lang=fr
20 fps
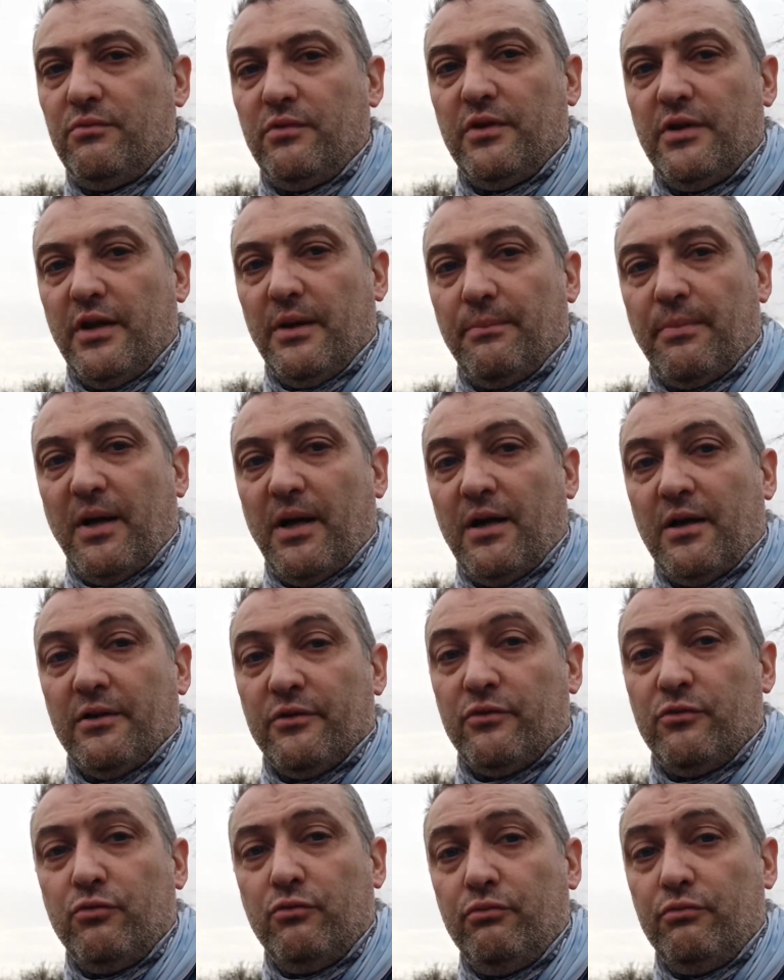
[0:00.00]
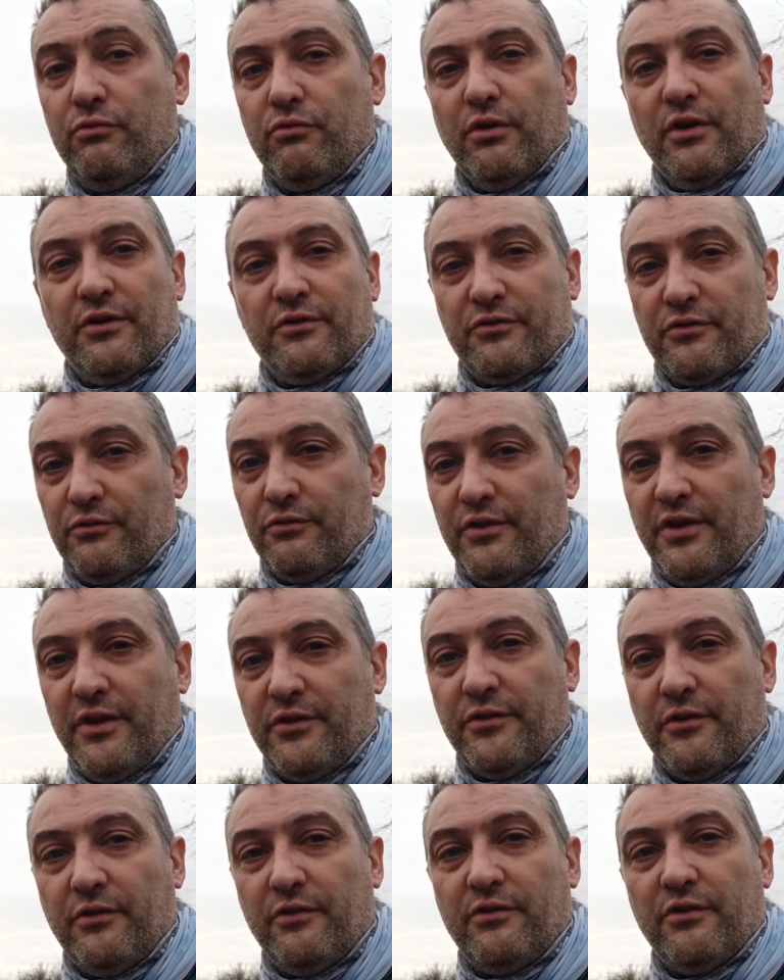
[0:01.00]
il n'y a pas tout quoi, ce qu'on
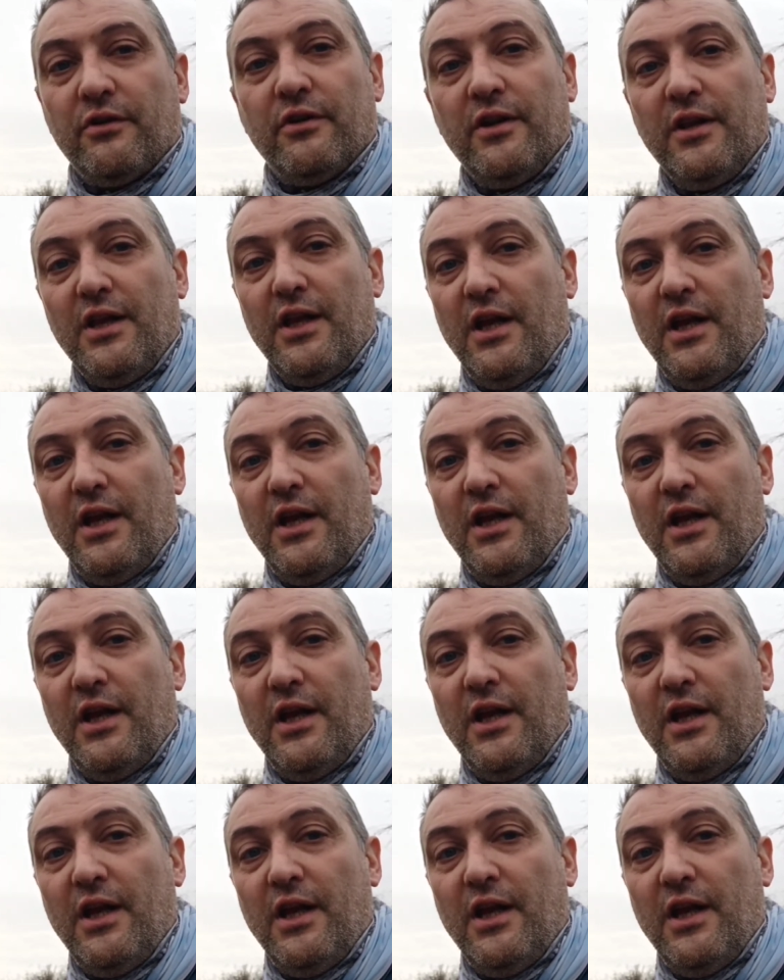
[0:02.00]
attend.